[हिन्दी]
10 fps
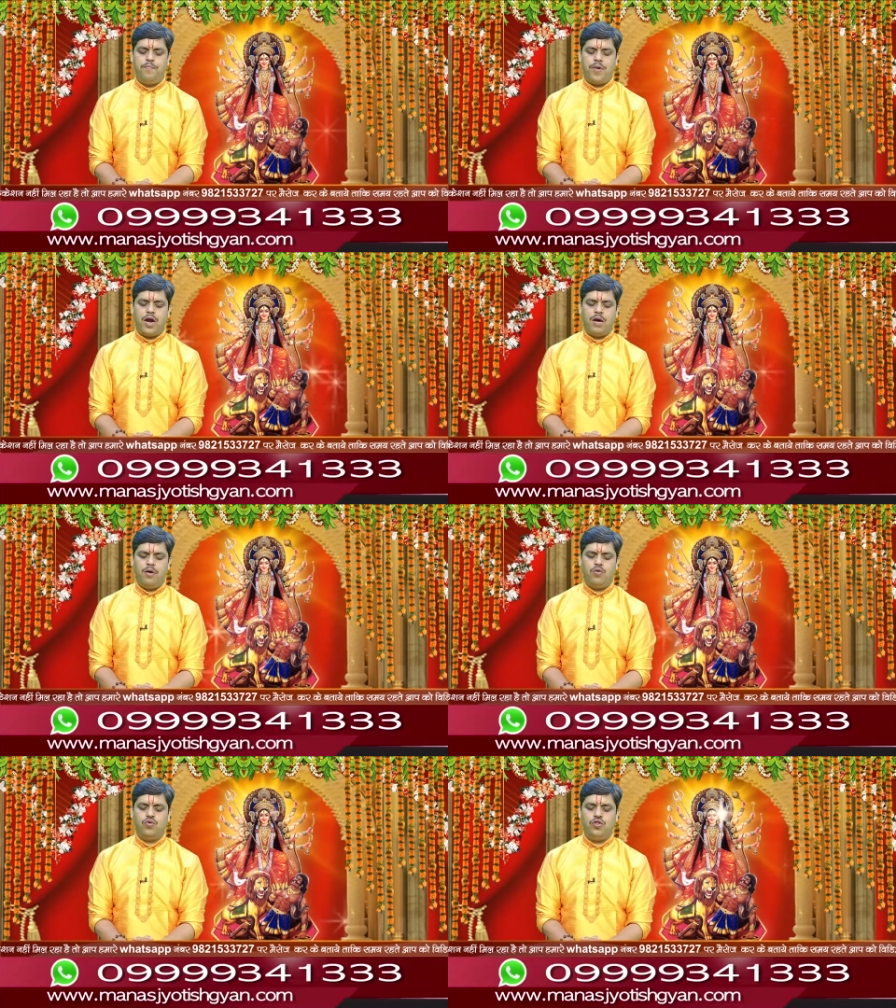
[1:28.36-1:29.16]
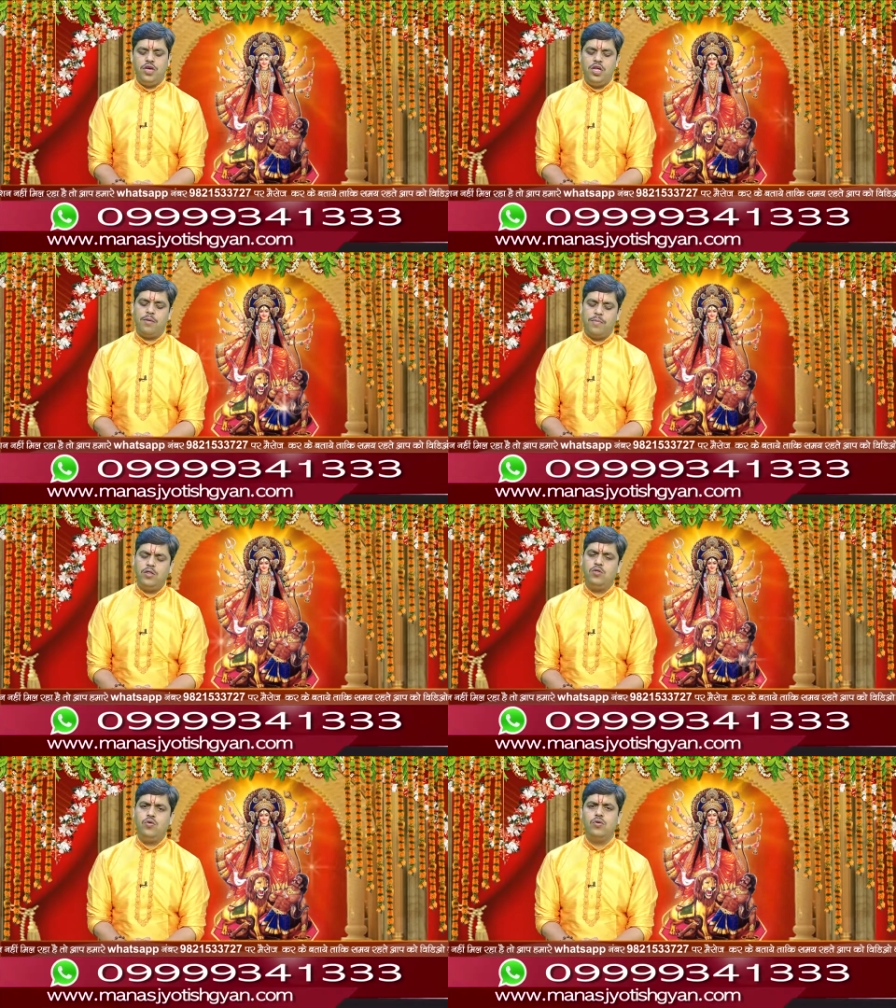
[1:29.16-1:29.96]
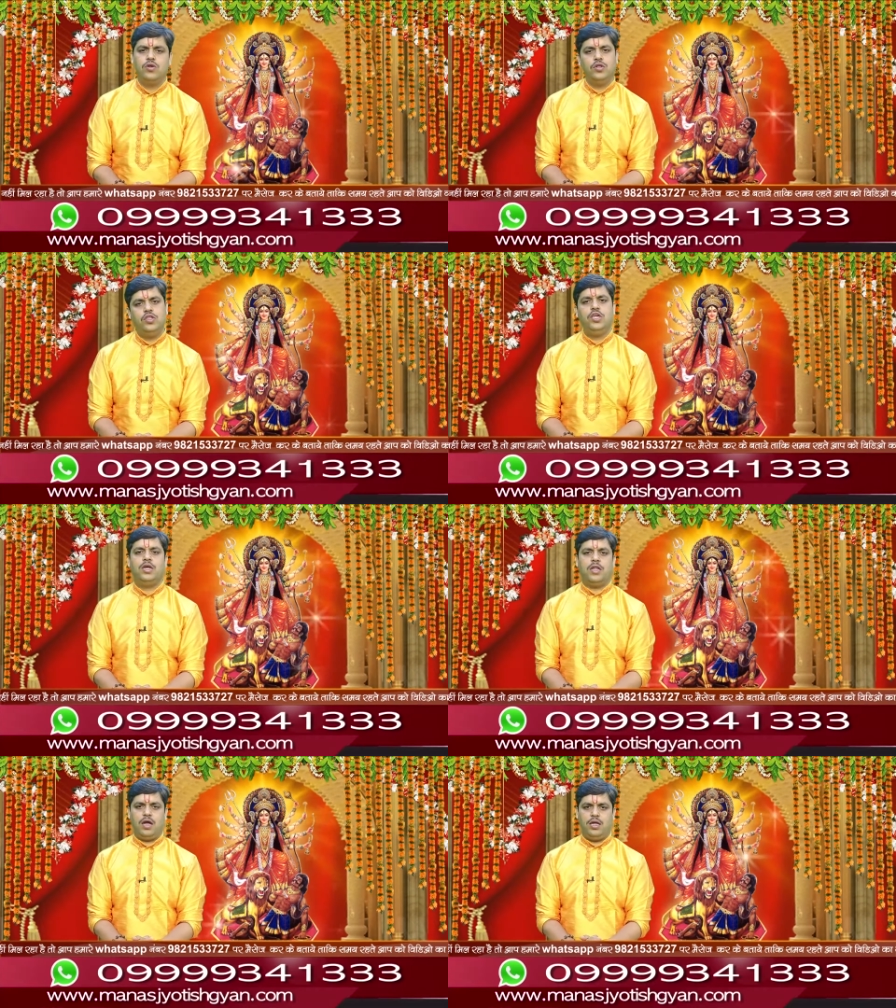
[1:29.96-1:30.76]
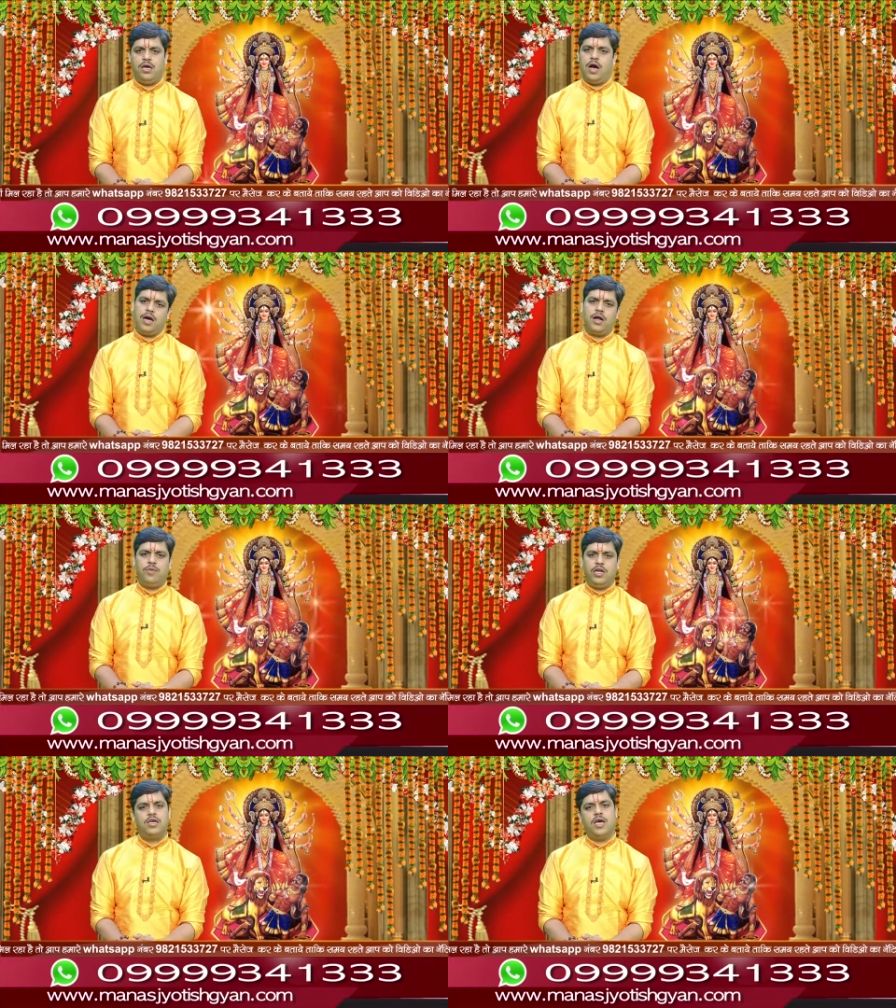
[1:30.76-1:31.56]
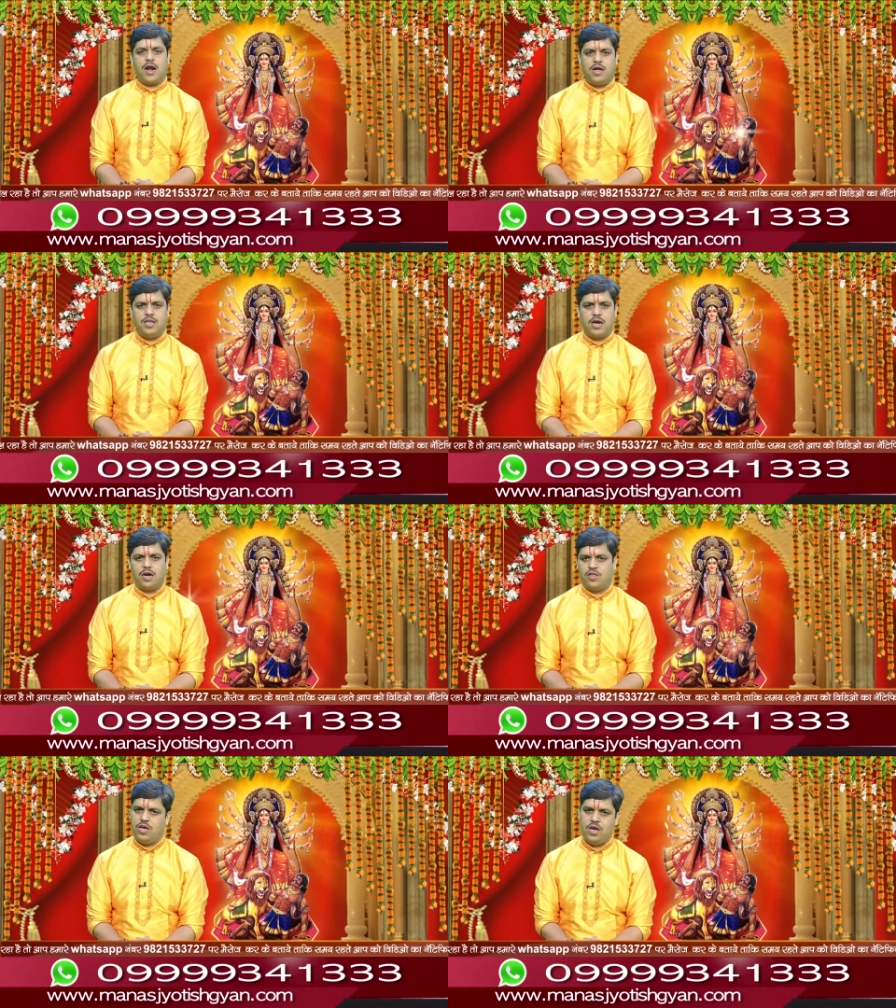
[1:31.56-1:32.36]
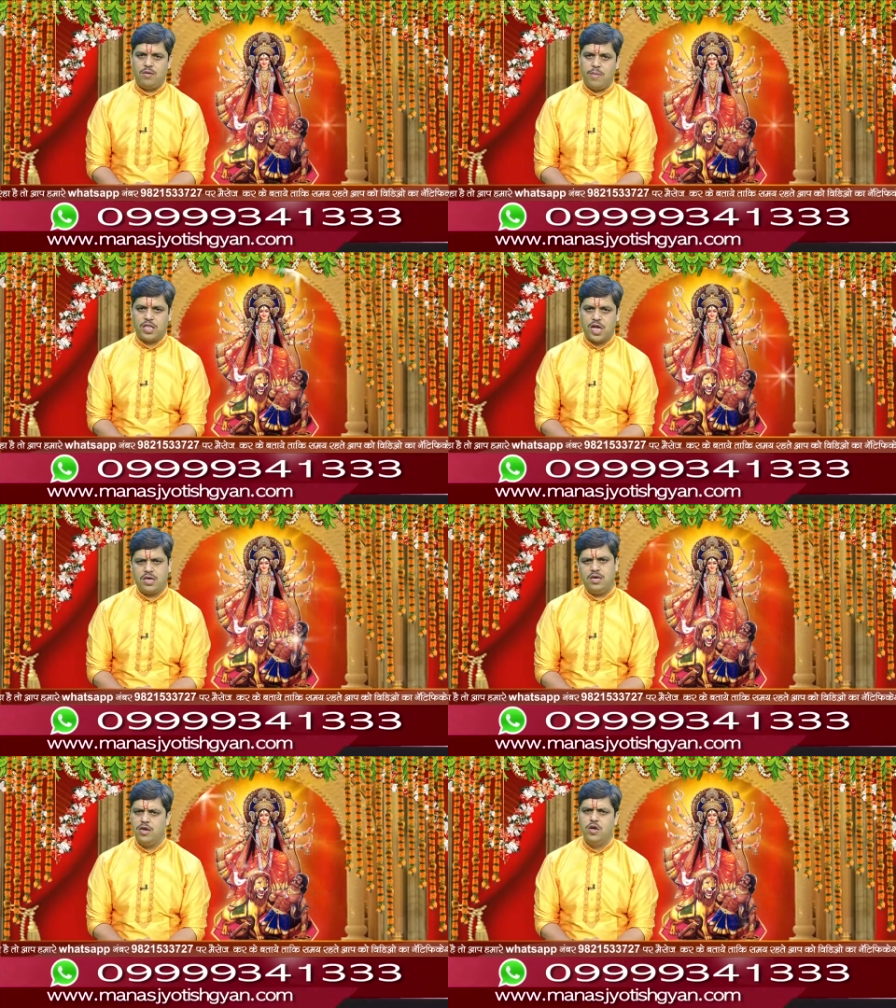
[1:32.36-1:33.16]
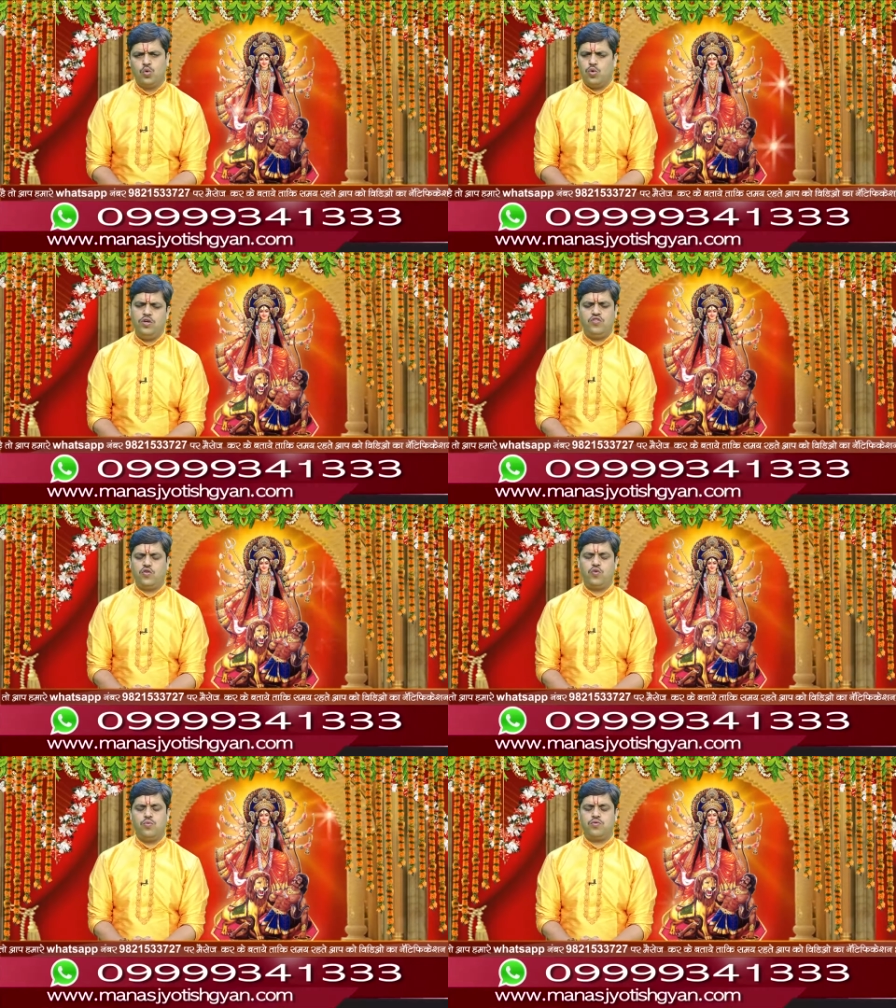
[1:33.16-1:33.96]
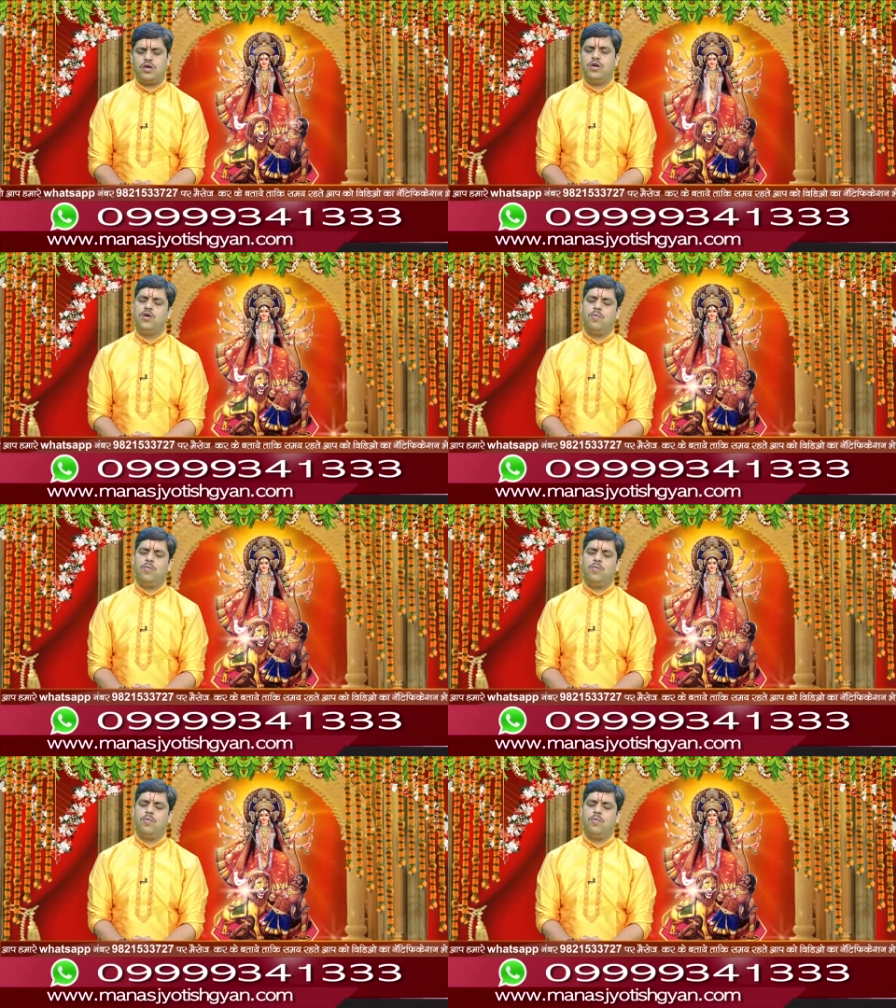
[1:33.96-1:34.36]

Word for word: प्रणव दीन बंधु दीनदानी अगर हम इनकी आराधना करते हैं इन माता की तो निश्चित रूप से